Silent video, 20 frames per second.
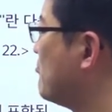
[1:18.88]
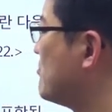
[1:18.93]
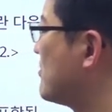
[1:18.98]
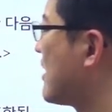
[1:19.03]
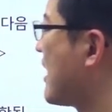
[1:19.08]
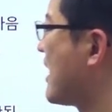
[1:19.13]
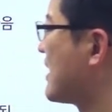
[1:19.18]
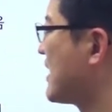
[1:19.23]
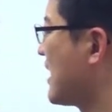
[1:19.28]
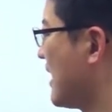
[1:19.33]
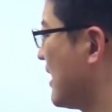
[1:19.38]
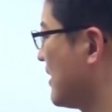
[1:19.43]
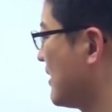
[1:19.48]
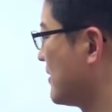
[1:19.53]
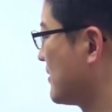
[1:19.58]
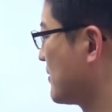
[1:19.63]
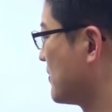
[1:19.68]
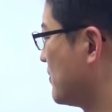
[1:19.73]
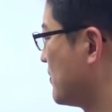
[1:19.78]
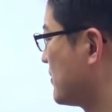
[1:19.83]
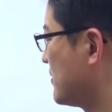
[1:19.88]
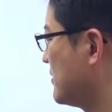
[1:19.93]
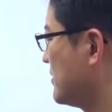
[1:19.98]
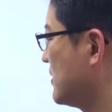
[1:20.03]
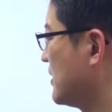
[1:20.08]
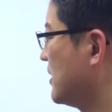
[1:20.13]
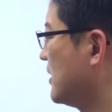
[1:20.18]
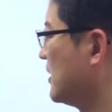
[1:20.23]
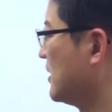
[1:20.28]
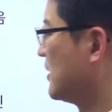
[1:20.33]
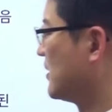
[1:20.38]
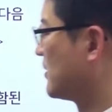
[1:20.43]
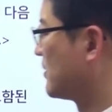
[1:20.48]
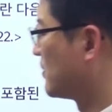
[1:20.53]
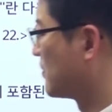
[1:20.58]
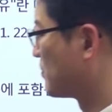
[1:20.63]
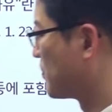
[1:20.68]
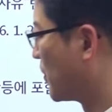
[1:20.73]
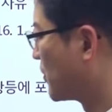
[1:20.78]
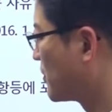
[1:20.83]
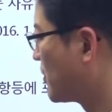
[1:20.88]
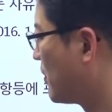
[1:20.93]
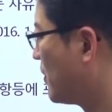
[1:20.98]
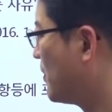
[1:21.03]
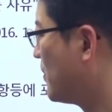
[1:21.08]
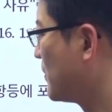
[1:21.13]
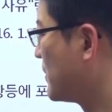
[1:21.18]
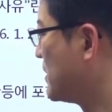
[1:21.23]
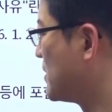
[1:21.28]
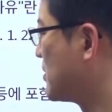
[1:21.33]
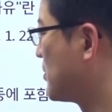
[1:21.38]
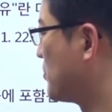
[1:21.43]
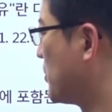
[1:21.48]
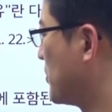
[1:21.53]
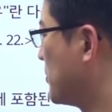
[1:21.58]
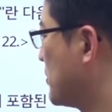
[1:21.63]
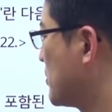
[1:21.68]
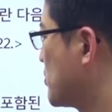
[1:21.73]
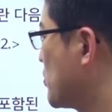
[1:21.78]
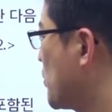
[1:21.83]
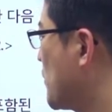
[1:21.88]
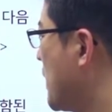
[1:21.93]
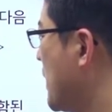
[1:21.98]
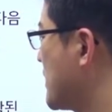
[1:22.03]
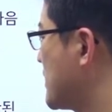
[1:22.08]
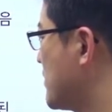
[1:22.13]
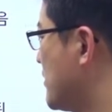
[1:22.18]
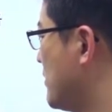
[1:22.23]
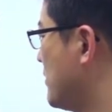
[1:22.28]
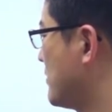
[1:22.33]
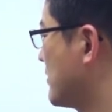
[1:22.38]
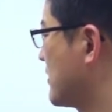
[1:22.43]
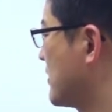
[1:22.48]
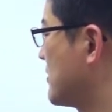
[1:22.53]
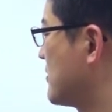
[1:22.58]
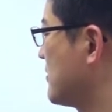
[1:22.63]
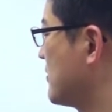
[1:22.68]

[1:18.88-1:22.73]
불가하다, 또 혹은 또 변경 허용 인정 범위를 초과해서